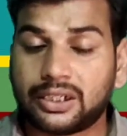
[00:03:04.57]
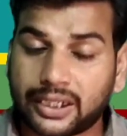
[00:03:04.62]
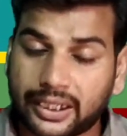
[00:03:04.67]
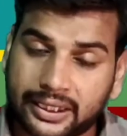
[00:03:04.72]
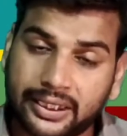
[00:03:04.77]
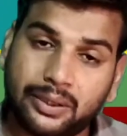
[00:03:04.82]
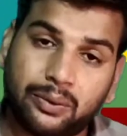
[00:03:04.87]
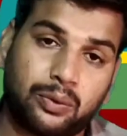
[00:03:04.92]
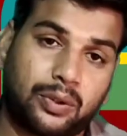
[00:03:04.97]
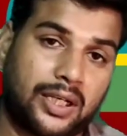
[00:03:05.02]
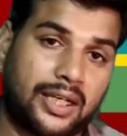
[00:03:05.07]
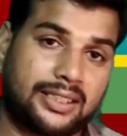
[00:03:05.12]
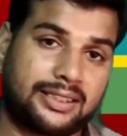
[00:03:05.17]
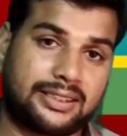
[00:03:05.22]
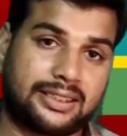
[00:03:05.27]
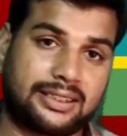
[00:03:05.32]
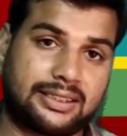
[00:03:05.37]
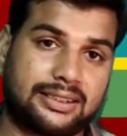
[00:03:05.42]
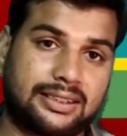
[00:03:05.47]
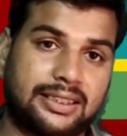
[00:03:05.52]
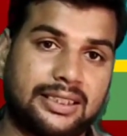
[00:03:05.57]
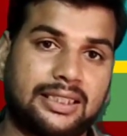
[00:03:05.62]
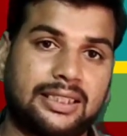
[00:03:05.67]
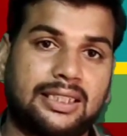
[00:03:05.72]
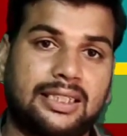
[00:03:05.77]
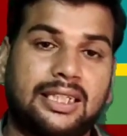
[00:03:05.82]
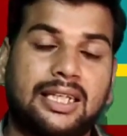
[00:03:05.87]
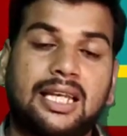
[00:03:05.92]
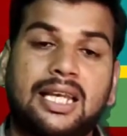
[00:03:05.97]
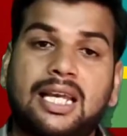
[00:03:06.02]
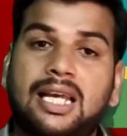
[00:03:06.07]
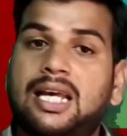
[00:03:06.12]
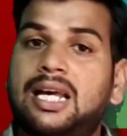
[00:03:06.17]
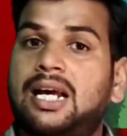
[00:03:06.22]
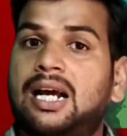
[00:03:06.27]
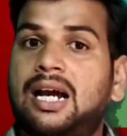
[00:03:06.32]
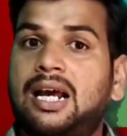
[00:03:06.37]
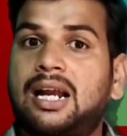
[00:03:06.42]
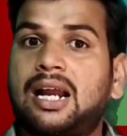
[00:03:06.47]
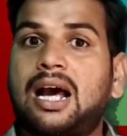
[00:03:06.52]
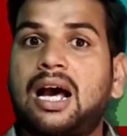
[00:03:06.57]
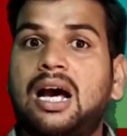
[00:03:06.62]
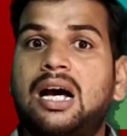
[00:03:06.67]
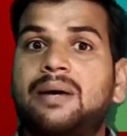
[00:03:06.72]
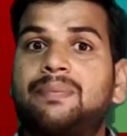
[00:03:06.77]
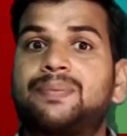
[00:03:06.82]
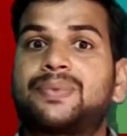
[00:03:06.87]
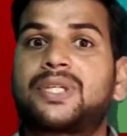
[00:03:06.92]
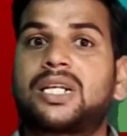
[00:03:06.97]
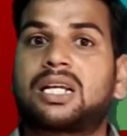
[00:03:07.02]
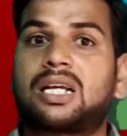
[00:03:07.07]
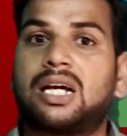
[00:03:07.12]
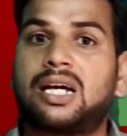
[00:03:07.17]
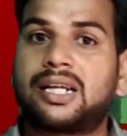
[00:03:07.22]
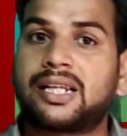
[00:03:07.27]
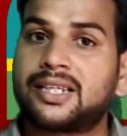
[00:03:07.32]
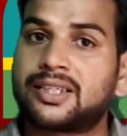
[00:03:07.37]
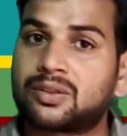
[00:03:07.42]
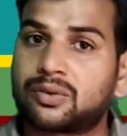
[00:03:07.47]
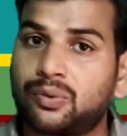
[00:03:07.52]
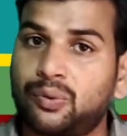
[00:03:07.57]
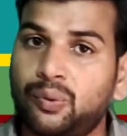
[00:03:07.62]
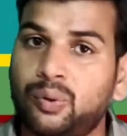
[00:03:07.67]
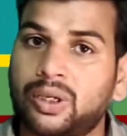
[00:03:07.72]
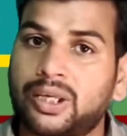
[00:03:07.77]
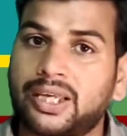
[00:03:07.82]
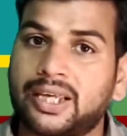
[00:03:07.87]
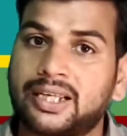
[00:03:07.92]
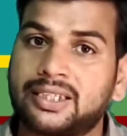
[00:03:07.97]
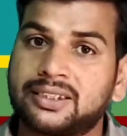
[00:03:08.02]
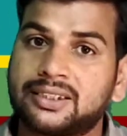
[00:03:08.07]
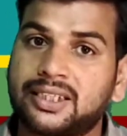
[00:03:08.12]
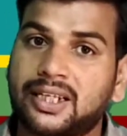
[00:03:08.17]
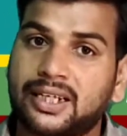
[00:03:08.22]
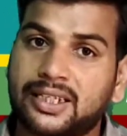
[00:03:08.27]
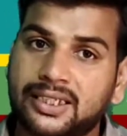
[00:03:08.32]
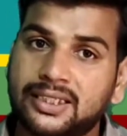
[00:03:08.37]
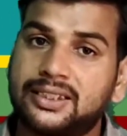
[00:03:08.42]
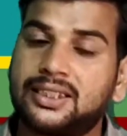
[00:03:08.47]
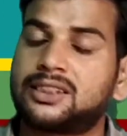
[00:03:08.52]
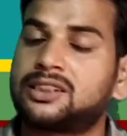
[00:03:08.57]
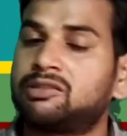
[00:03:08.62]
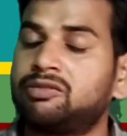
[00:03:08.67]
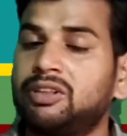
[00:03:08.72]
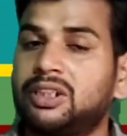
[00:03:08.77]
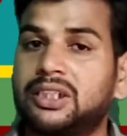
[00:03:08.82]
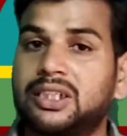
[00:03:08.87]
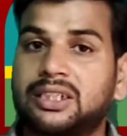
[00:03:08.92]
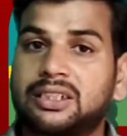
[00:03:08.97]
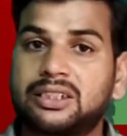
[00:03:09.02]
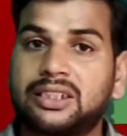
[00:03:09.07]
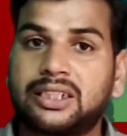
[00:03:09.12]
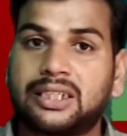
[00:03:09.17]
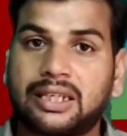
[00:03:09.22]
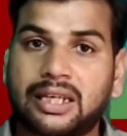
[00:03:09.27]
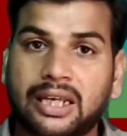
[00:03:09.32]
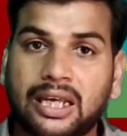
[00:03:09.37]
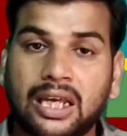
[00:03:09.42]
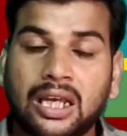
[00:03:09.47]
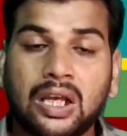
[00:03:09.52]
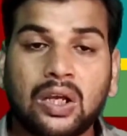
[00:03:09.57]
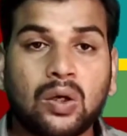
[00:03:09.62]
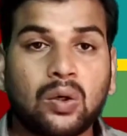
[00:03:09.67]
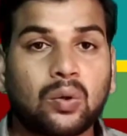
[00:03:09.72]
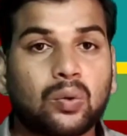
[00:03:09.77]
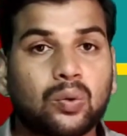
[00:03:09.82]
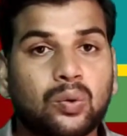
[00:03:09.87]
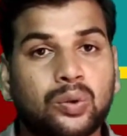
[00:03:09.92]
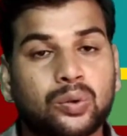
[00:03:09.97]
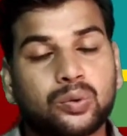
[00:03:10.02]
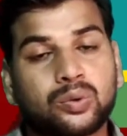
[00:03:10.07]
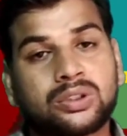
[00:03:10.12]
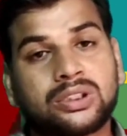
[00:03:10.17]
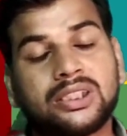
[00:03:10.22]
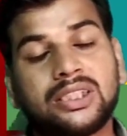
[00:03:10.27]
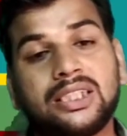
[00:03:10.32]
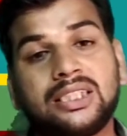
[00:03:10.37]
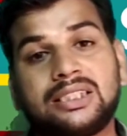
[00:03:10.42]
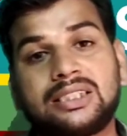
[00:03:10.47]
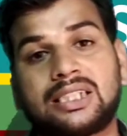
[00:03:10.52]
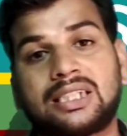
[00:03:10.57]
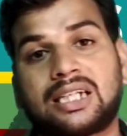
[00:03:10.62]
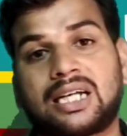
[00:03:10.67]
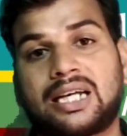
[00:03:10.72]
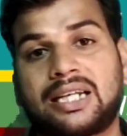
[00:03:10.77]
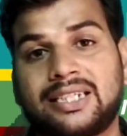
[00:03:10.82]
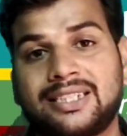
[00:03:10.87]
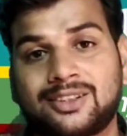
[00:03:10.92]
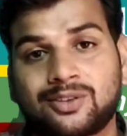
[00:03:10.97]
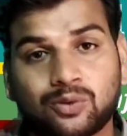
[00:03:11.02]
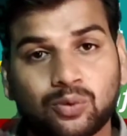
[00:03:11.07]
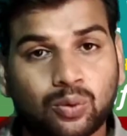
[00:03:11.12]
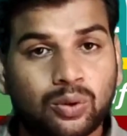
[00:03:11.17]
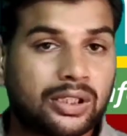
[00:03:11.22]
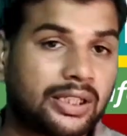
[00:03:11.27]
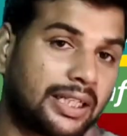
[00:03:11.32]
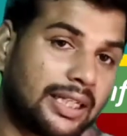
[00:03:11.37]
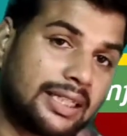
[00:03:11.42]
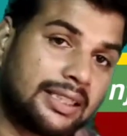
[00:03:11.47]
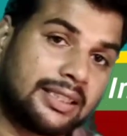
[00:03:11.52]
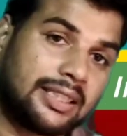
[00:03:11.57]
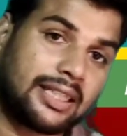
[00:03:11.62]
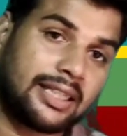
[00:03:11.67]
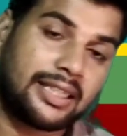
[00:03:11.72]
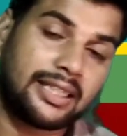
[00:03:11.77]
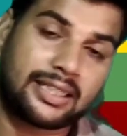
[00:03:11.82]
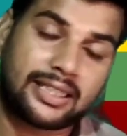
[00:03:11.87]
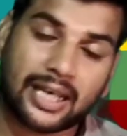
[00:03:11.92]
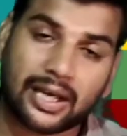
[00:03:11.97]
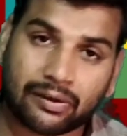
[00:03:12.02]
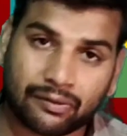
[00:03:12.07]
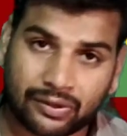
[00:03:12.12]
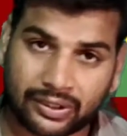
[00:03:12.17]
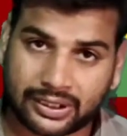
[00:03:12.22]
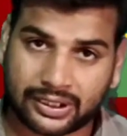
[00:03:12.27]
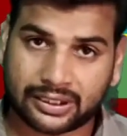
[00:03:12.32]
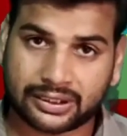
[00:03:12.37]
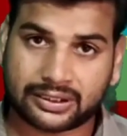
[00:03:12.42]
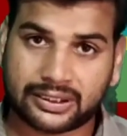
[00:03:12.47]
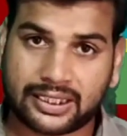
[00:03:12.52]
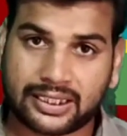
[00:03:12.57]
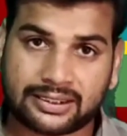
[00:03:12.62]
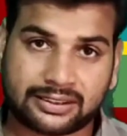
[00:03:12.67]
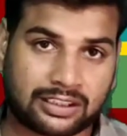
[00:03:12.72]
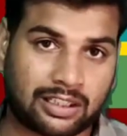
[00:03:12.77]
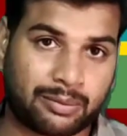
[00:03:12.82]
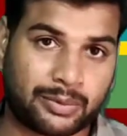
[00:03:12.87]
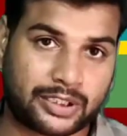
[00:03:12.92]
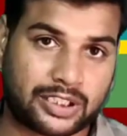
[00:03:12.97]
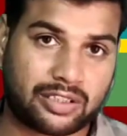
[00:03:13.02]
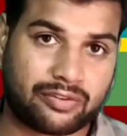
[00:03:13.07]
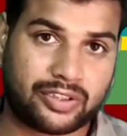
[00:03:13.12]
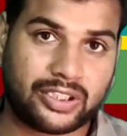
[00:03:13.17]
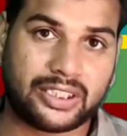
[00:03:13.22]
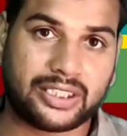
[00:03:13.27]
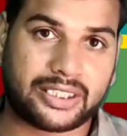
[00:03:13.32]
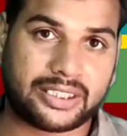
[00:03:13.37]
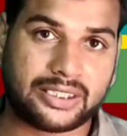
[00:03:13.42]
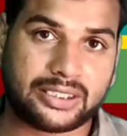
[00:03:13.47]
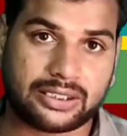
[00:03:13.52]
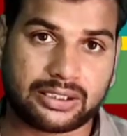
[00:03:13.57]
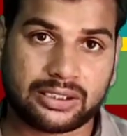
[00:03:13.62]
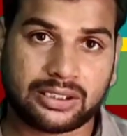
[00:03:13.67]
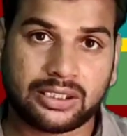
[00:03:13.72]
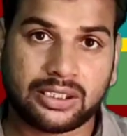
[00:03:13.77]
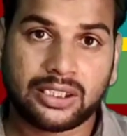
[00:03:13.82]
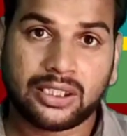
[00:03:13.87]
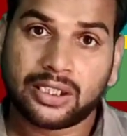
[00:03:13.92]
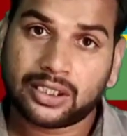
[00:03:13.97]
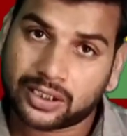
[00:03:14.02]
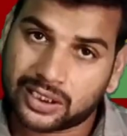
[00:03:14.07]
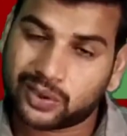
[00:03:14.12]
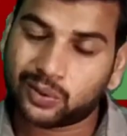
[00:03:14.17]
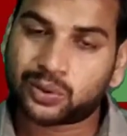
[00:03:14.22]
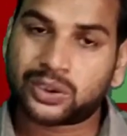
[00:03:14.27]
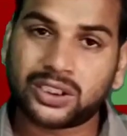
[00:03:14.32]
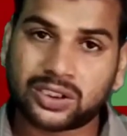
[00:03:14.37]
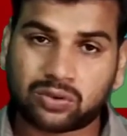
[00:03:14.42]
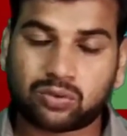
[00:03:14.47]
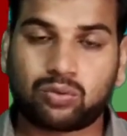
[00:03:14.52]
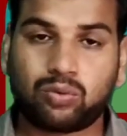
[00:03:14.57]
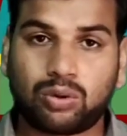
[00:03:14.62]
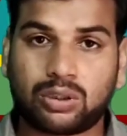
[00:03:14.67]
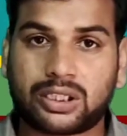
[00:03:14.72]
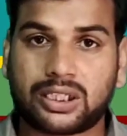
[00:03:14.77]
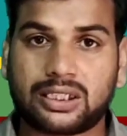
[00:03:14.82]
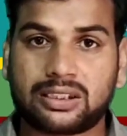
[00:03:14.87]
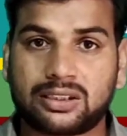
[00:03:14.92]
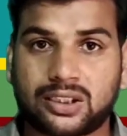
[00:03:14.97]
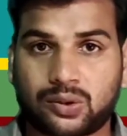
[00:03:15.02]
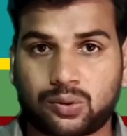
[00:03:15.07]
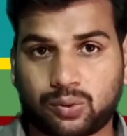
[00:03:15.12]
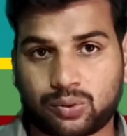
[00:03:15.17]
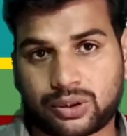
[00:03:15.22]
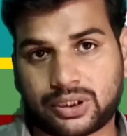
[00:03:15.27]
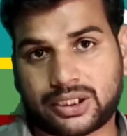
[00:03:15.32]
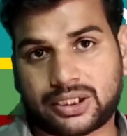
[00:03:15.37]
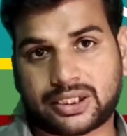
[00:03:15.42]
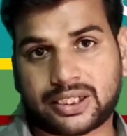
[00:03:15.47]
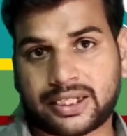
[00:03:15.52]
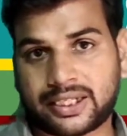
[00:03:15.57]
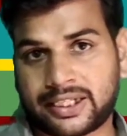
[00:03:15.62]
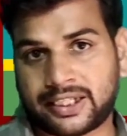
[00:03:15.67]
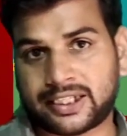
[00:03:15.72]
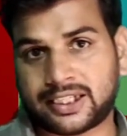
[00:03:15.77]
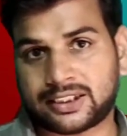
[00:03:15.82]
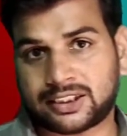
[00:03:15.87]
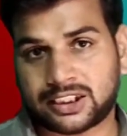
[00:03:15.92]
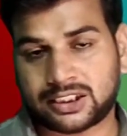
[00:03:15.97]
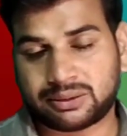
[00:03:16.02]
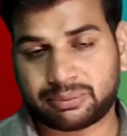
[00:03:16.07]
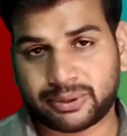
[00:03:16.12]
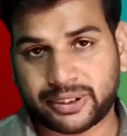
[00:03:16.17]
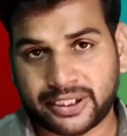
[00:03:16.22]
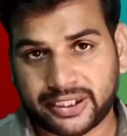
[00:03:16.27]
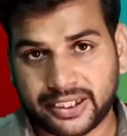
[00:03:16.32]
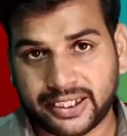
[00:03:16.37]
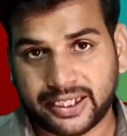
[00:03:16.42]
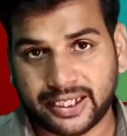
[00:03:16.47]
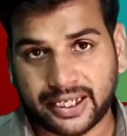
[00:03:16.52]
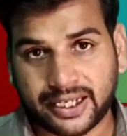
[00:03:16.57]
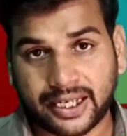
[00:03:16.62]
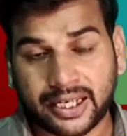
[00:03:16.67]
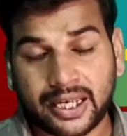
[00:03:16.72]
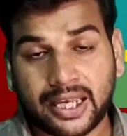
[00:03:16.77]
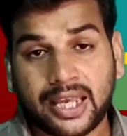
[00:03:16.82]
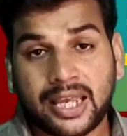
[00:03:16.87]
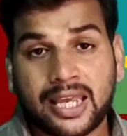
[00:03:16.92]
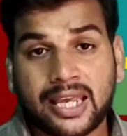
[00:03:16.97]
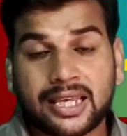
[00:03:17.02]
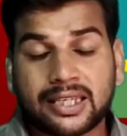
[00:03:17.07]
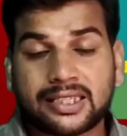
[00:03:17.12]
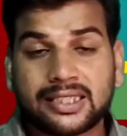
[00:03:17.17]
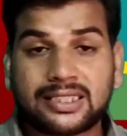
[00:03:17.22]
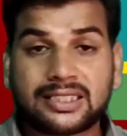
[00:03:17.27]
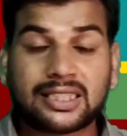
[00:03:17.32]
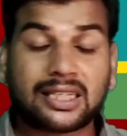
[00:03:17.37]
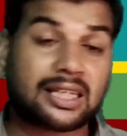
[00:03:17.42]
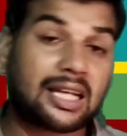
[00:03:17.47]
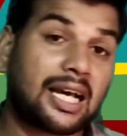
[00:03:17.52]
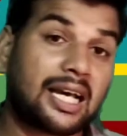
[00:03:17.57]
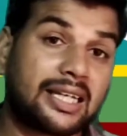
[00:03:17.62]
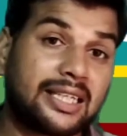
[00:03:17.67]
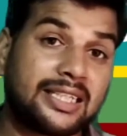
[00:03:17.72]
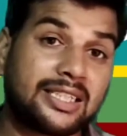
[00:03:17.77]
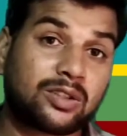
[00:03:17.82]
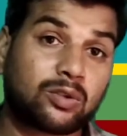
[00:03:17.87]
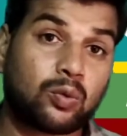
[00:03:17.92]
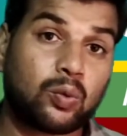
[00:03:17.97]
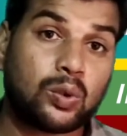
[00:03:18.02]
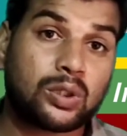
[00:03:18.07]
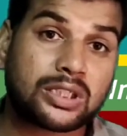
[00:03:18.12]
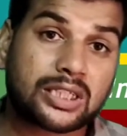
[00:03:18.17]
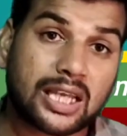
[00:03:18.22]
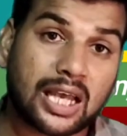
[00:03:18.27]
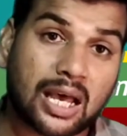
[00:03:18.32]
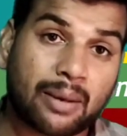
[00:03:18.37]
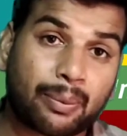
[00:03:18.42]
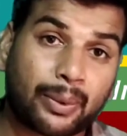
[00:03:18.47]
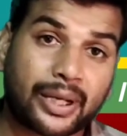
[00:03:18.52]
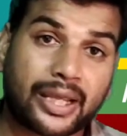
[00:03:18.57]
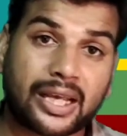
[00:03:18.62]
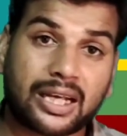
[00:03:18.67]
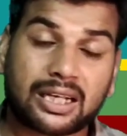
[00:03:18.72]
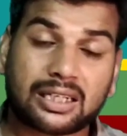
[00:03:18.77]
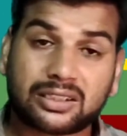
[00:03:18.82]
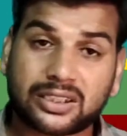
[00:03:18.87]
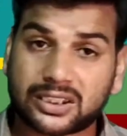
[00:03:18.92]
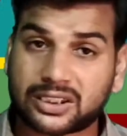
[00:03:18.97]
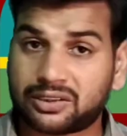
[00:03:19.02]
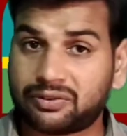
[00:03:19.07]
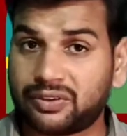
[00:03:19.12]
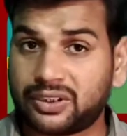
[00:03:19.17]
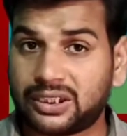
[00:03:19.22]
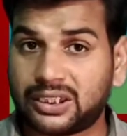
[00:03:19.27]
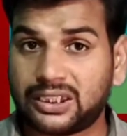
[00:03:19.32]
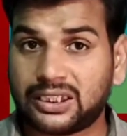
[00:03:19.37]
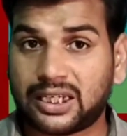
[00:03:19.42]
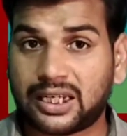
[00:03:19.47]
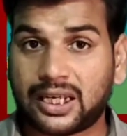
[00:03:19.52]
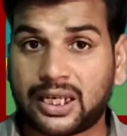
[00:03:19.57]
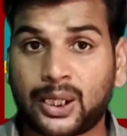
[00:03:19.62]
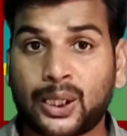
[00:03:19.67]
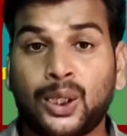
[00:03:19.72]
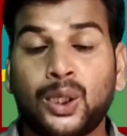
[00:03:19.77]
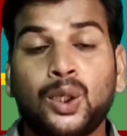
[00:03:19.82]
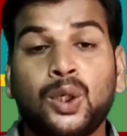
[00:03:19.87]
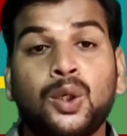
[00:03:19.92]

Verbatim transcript: नहीं उठा सकते अगर आप सरकारी स्कूल के अंदर ही दसवीं करते हैं और उसी सरकारी स्कूल के अंदर ही ग्यारहवीं करते हैं इसका मतलब ये नहीं कि उसी स्कूल के अंदर होंगे कहने का तात्पर्य ये है कि सरकारी स्कूल से आपने अगर दसवीं की है